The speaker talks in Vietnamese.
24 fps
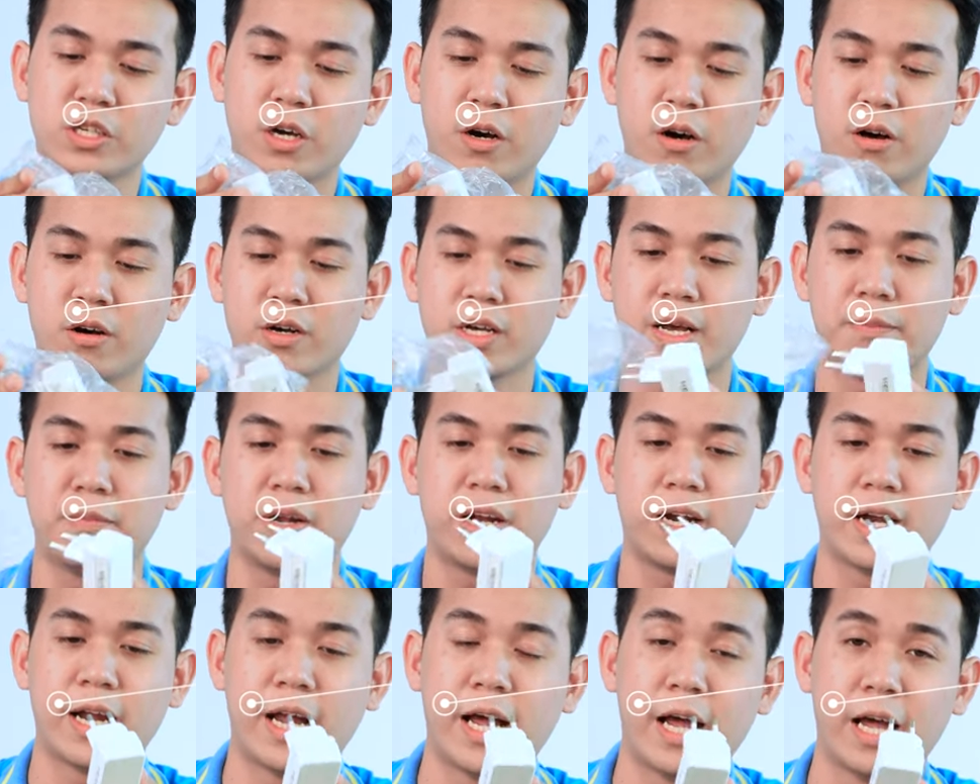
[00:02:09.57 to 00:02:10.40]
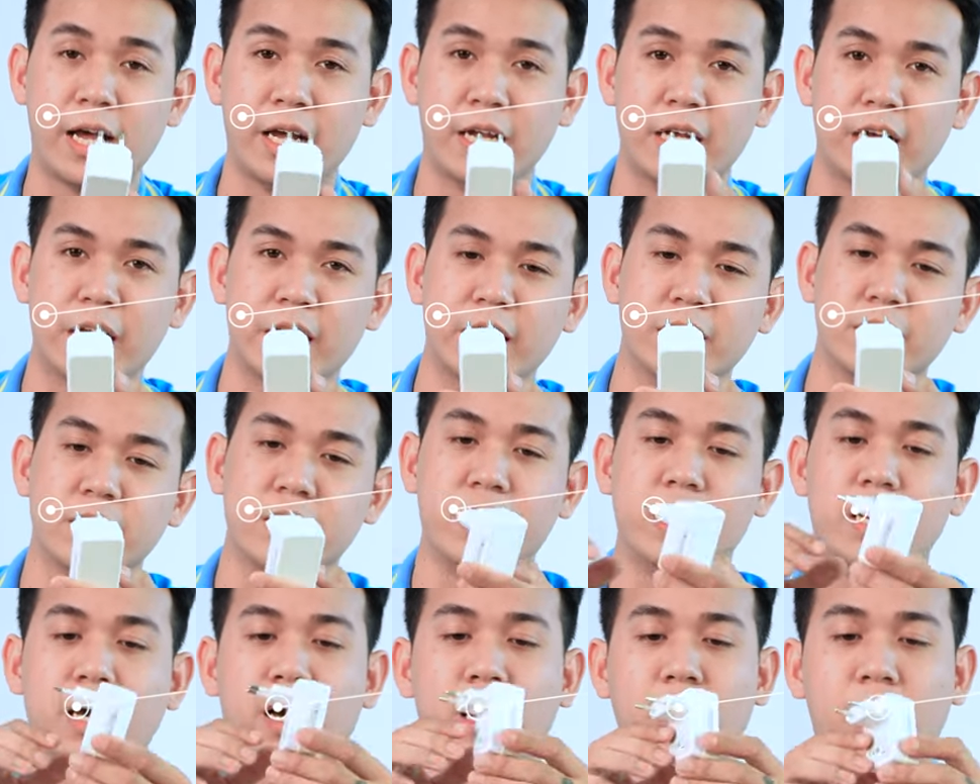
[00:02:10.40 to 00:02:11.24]
cho camera
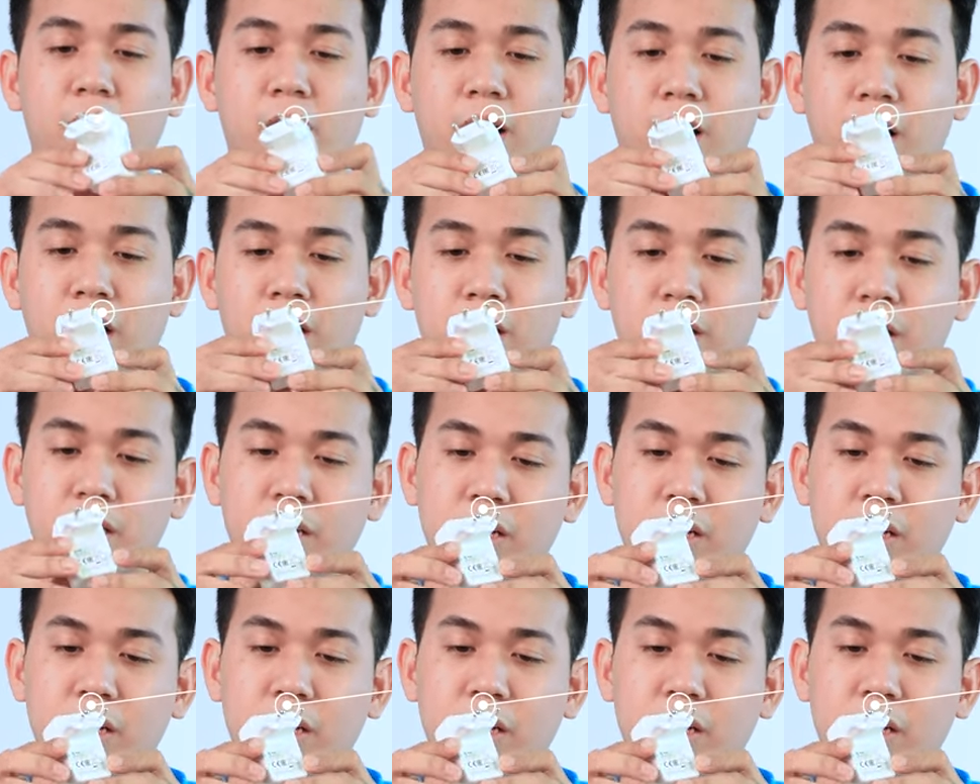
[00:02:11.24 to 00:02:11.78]
thì uh,